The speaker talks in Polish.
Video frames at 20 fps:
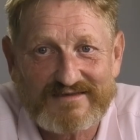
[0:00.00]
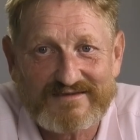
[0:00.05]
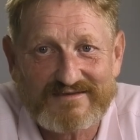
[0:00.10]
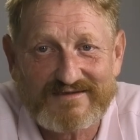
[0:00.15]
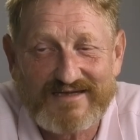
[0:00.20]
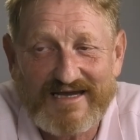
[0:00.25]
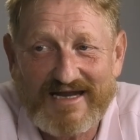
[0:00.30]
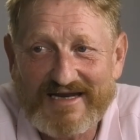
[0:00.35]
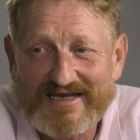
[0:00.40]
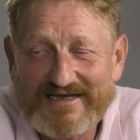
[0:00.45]

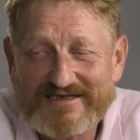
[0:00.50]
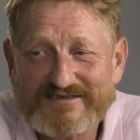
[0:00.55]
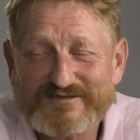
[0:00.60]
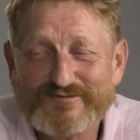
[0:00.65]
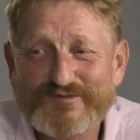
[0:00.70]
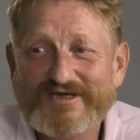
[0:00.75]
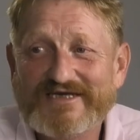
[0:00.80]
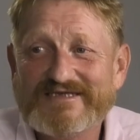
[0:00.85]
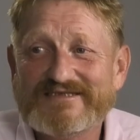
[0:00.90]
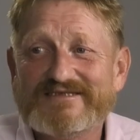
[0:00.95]
No ale
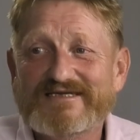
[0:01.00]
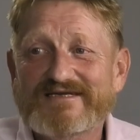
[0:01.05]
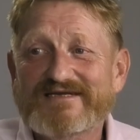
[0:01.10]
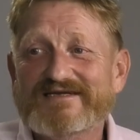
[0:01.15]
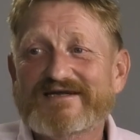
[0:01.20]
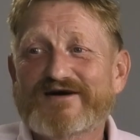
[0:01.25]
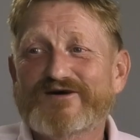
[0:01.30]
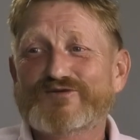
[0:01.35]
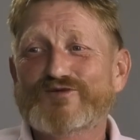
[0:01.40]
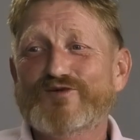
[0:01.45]
jakśmy
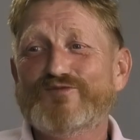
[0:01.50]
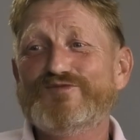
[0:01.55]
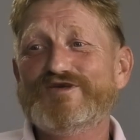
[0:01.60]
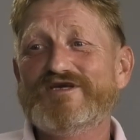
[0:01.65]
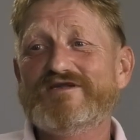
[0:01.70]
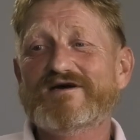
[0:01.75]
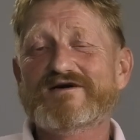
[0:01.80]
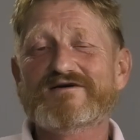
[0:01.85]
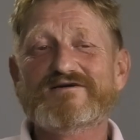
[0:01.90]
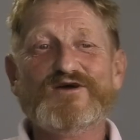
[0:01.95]
jeździli na
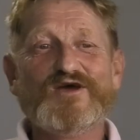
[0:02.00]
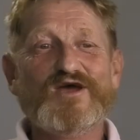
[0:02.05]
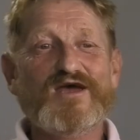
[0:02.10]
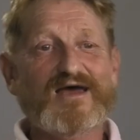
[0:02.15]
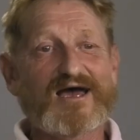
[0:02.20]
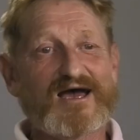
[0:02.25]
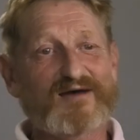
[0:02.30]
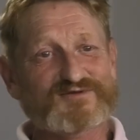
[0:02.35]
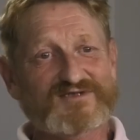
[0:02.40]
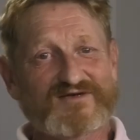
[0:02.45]
Otomino,
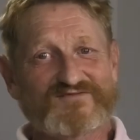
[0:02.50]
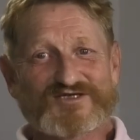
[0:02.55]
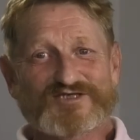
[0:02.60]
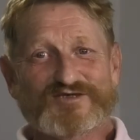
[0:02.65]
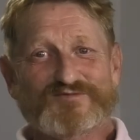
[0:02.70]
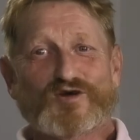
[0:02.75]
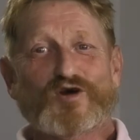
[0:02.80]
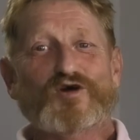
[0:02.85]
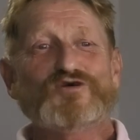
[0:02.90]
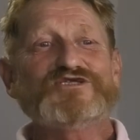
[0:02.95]
a
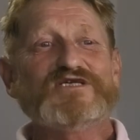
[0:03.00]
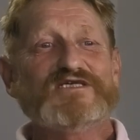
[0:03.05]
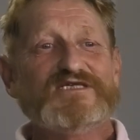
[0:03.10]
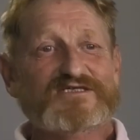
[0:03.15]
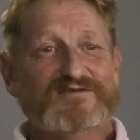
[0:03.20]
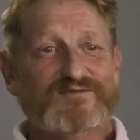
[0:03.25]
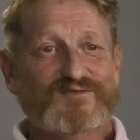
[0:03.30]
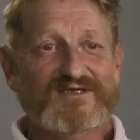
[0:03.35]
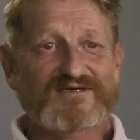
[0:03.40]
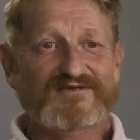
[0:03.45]
przeważnie
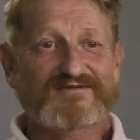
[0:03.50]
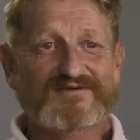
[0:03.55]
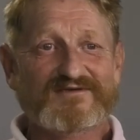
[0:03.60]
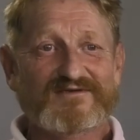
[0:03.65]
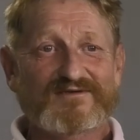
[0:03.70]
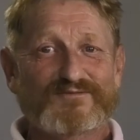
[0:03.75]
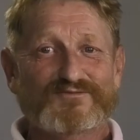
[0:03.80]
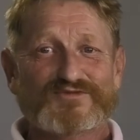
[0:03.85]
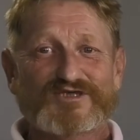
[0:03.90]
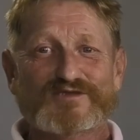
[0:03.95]
chodziliśmy
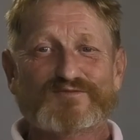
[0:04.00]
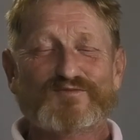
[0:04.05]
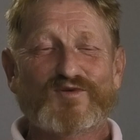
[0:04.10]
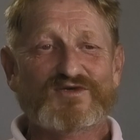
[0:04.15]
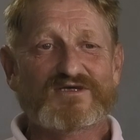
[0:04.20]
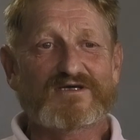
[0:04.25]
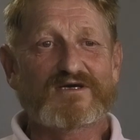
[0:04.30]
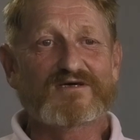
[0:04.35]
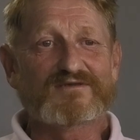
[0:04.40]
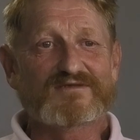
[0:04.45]
przez
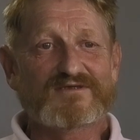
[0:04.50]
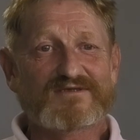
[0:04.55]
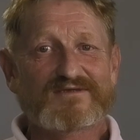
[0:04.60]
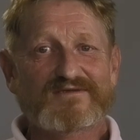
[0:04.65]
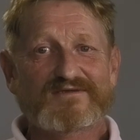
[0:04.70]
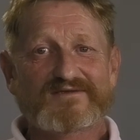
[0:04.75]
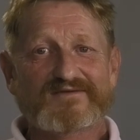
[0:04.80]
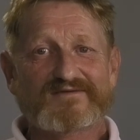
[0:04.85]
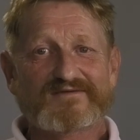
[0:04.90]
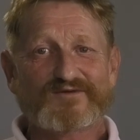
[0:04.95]

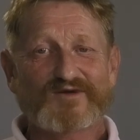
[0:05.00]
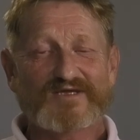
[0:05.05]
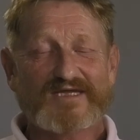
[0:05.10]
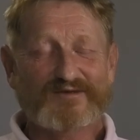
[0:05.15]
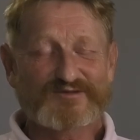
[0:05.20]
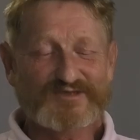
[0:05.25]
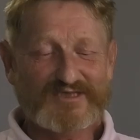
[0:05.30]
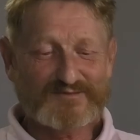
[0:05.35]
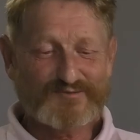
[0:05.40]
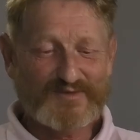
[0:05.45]
poligony, to
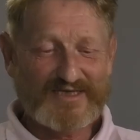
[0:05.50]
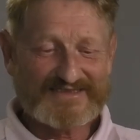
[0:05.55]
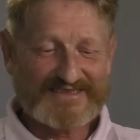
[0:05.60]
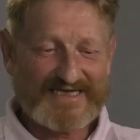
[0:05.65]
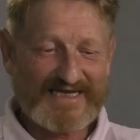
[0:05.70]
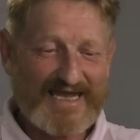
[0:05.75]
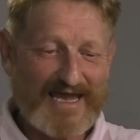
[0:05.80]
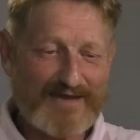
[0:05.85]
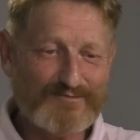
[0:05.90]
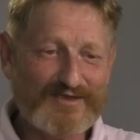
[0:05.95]
tam się z
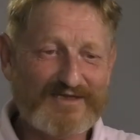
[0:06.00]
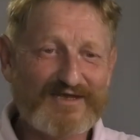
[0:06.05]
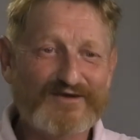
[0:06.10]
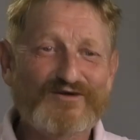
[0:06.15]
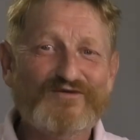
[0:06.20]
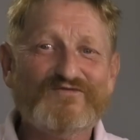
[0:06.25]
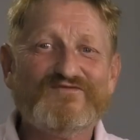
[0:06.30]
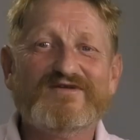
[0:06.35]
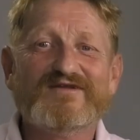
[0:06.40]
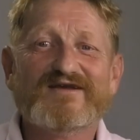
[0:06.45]
plecakami
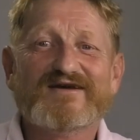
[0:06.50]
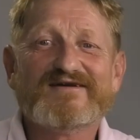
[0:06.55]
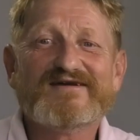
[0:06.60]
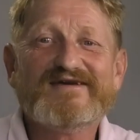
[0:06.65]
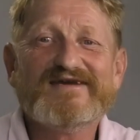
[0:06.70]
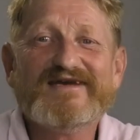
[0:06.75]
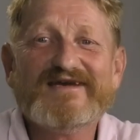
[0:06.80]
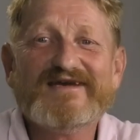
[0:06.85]
tego wina